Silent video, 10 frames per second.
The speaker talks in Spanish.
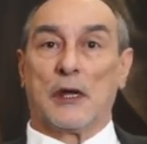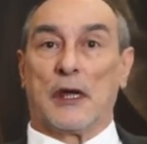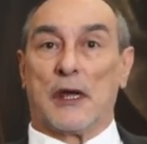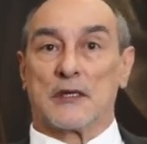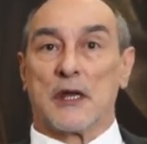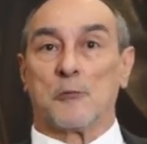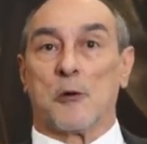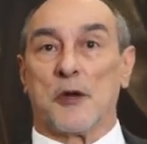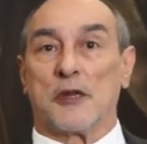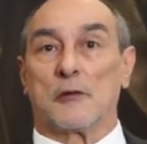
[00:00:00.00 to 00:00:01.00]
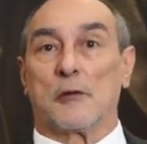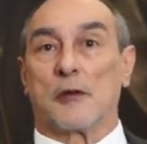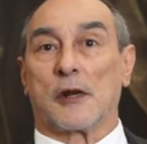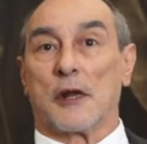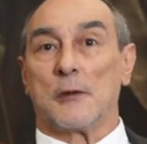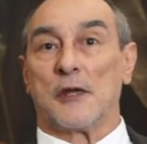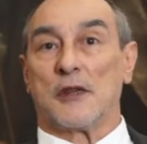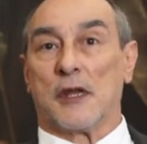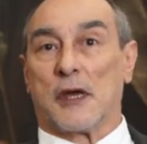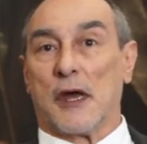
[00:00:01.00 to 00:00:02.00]
Es el momento de
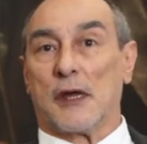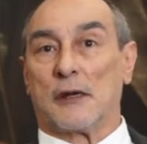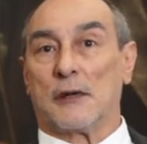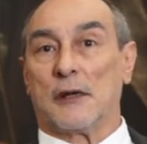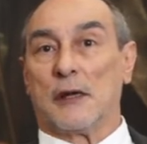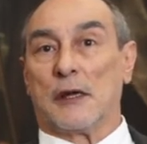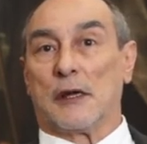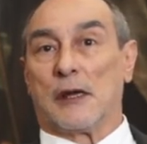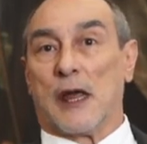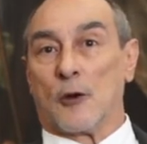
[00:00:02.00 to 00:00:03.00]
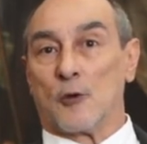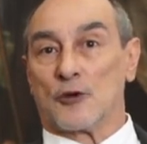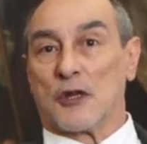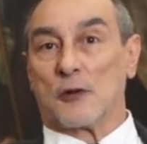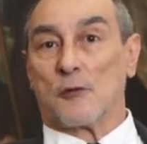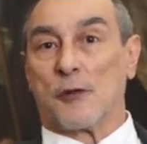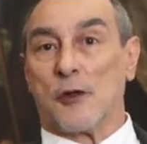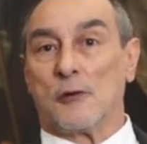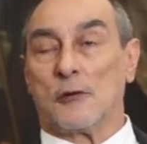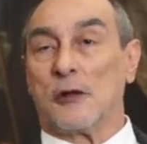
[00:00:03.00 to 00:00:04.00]
reivindicar la
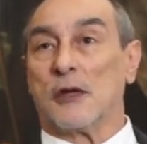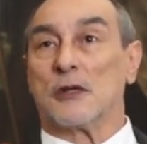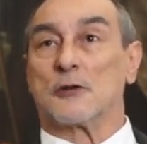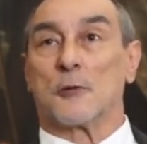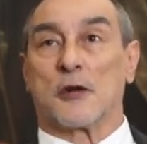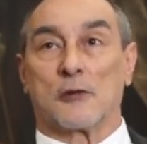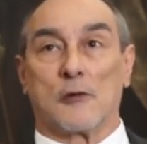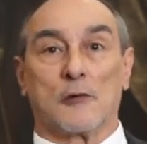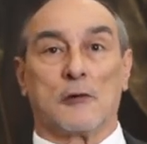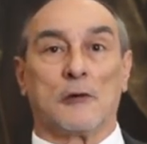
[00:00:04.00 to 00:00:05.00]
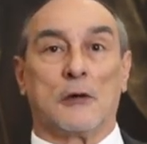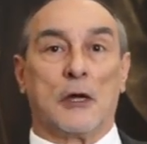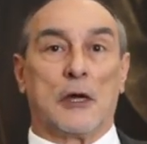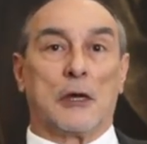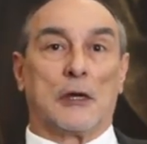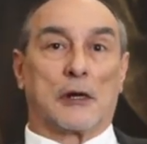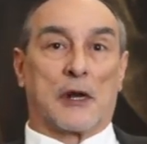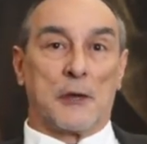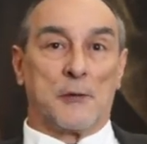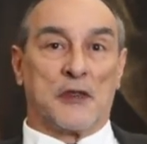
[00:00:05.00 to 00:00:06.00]
Constitución y sobre todo
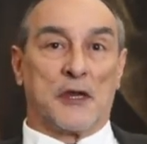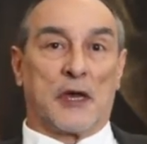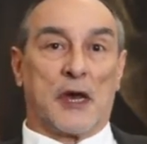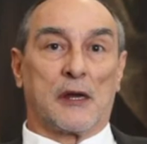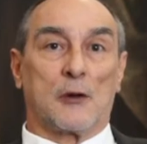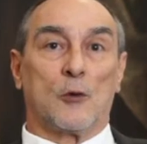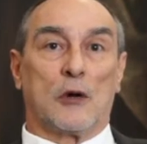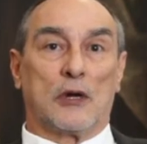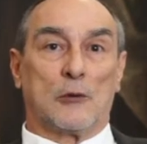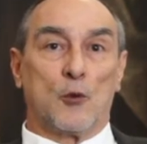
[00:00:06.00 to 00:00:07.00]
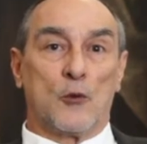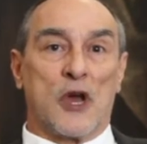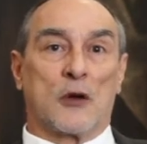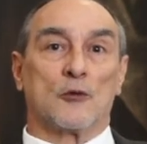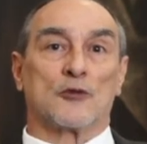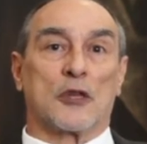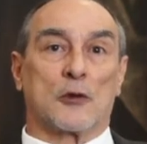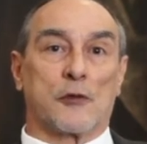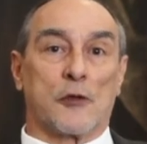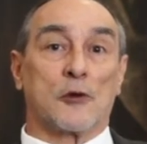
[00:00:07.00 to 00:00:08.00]
reivindicar una
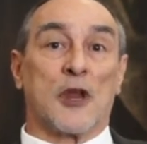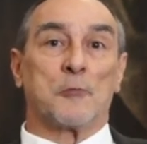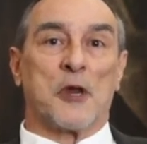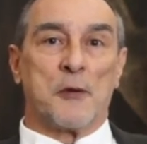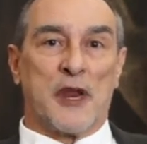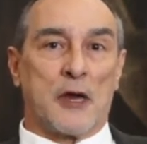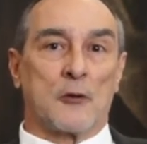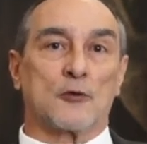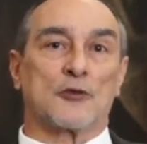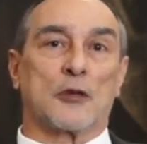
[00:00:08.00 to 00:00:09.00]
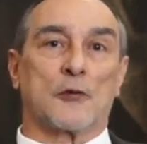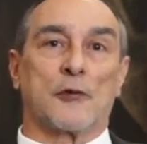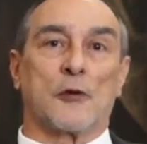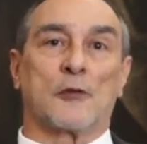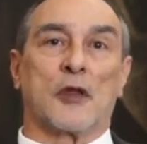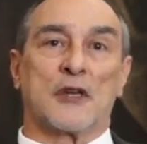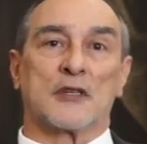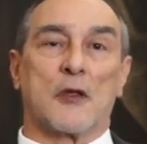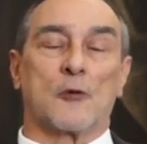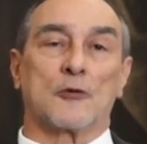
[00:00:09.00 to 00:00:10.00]
constitución, la primera constitución del
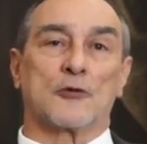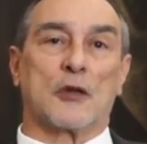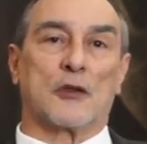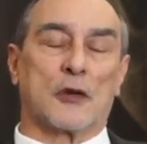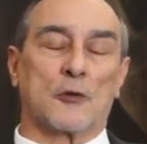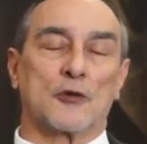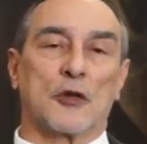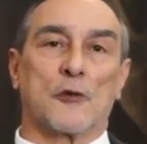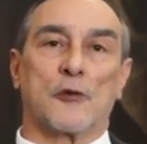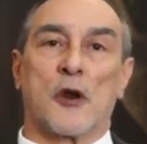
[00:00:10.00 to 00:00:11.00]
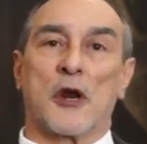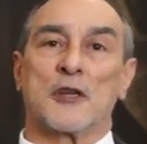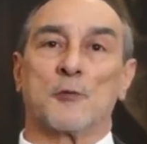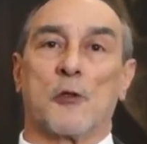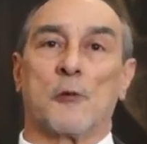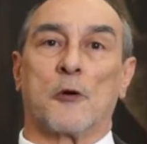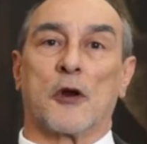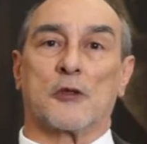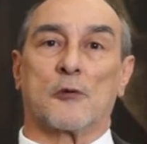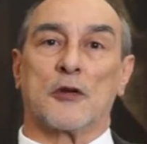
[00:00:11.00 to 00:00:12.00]
Estado del constitucionalismo
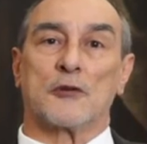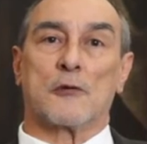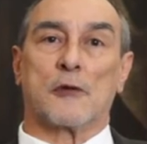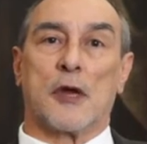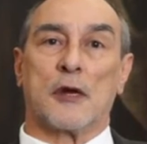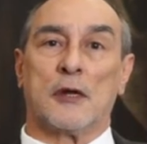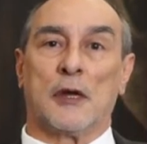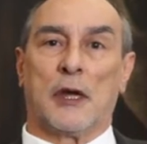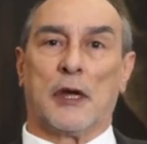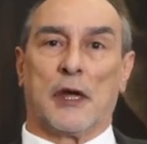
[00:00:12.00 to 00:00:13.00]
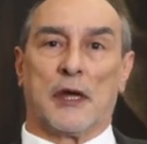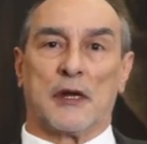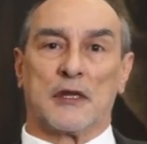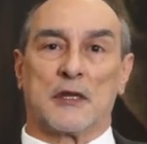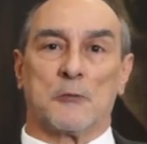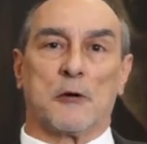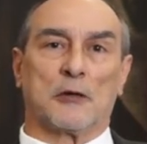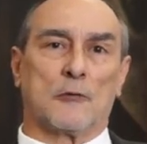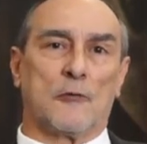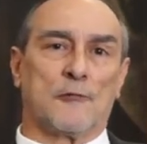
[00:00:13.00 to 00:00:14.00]
democrático y social, en este
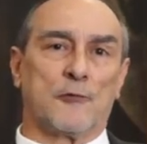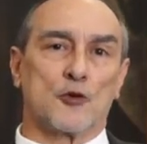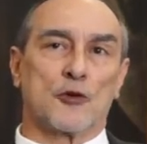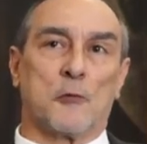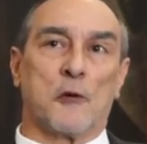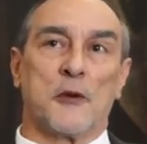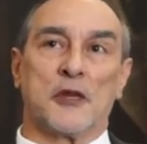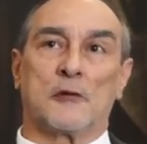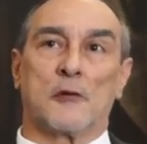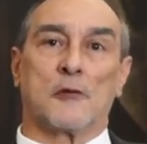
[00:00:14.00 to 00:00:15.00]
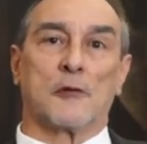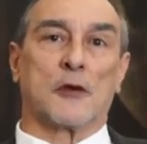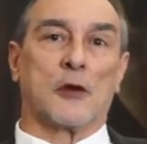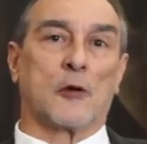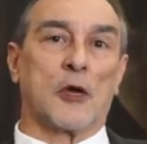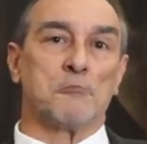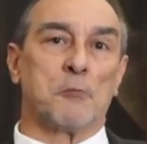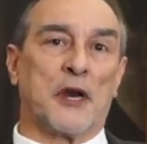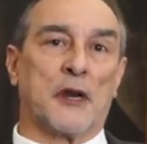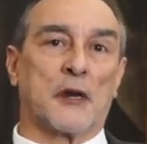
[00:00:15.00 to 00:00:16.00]
confuso momento donde lo que
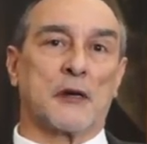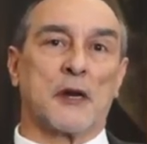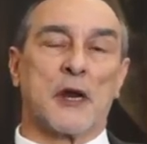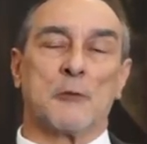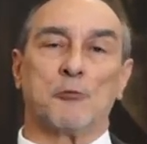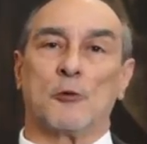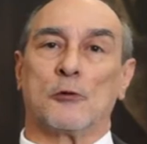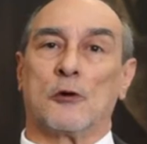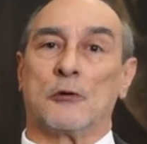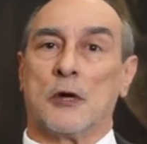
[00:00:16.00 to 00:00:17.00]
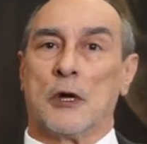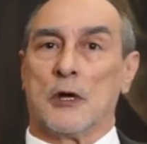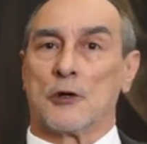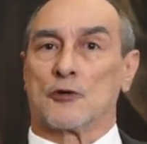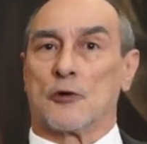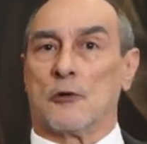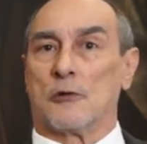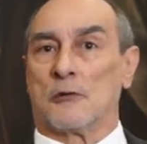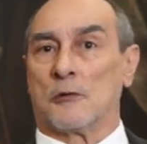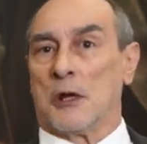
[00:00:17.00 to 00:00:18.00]
impera en el mundo
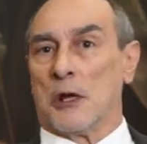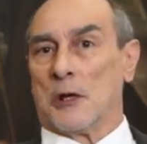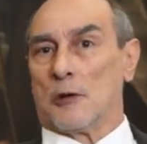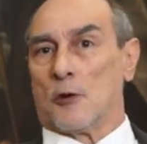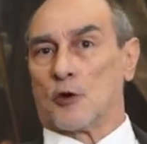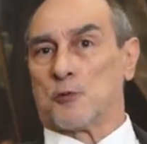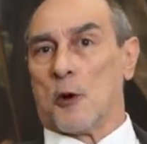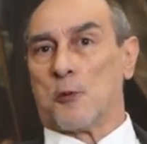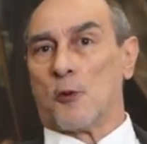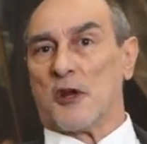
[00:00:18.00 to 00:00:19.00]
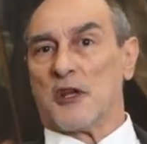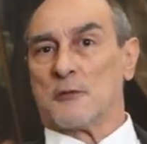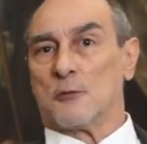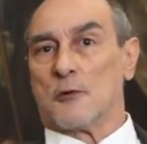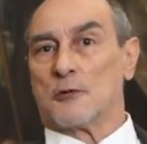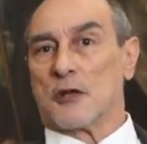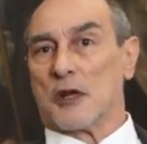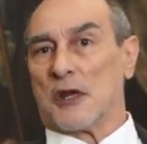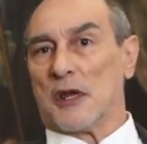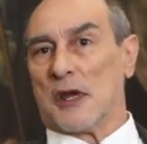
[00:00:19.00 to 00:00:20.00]
son los populismos
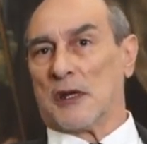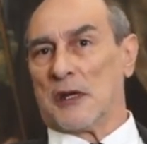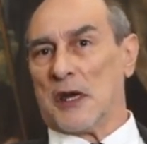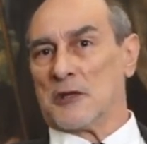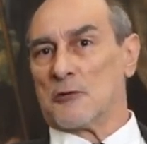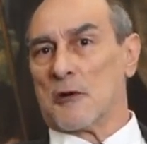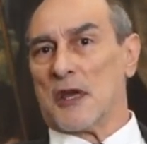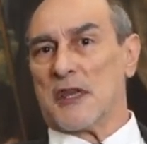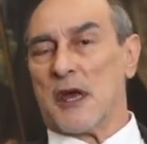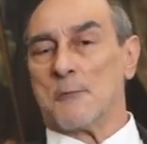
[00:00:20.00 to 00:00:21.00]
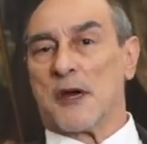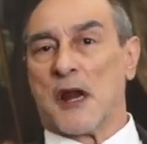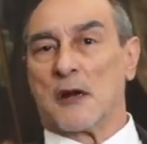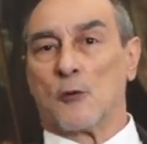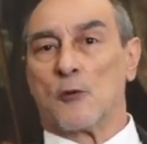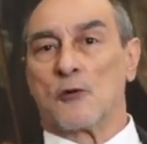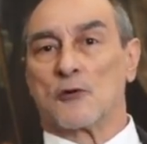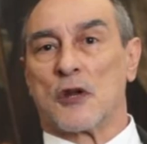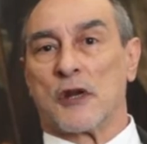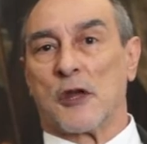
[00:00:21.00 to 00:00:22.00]
y eso que llaman
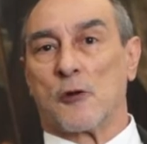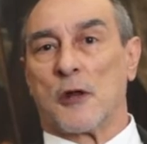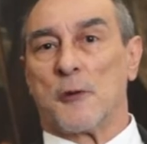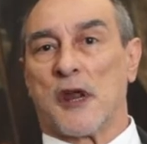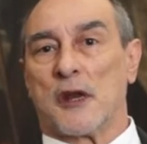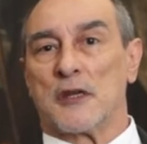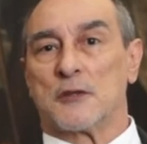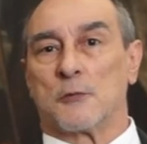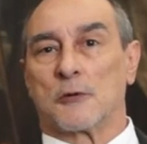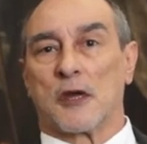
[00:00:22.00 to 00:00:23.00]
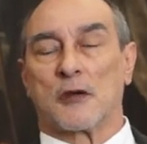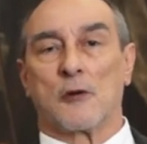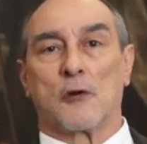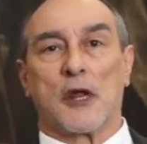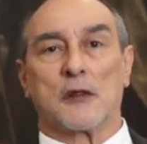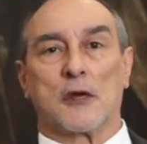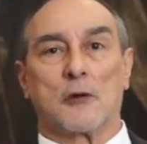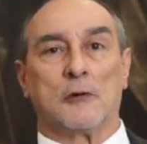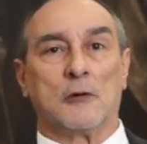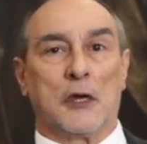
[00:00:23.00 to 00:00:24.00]
algunos el neoliberalismo
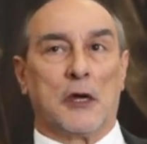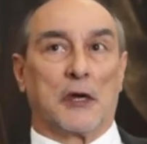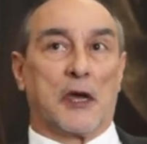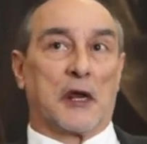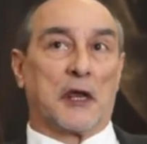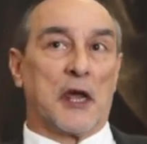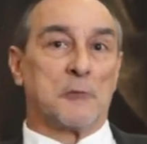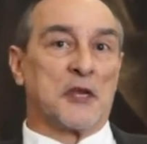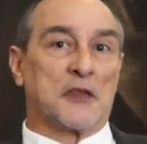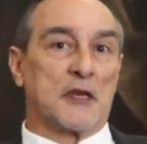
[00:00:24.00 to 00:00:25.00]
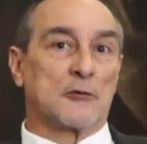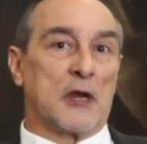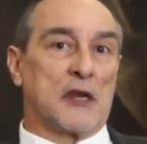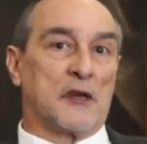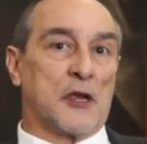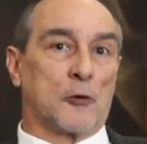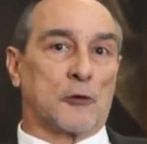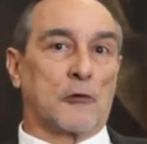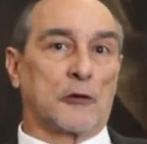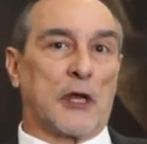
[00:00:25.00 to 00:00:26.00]
tecnocrático, que realmente es el
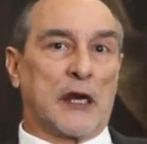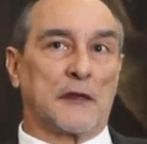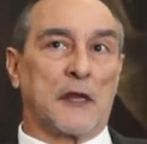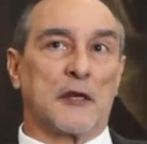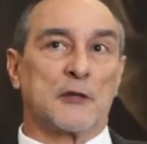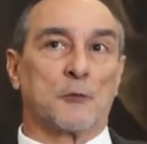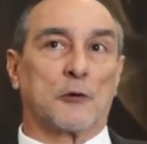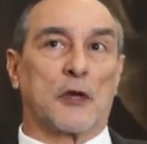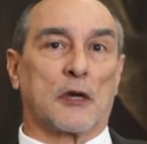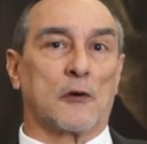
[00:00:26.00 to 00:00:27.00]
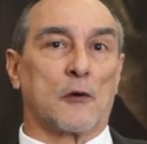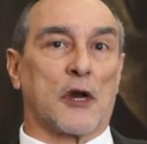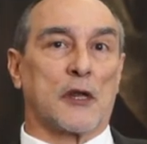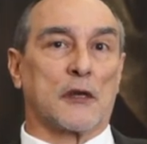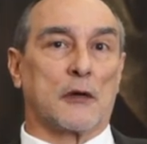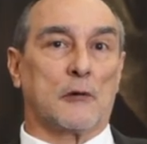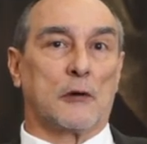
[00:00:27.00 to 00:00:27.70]
neototalitarismo tecnocrático.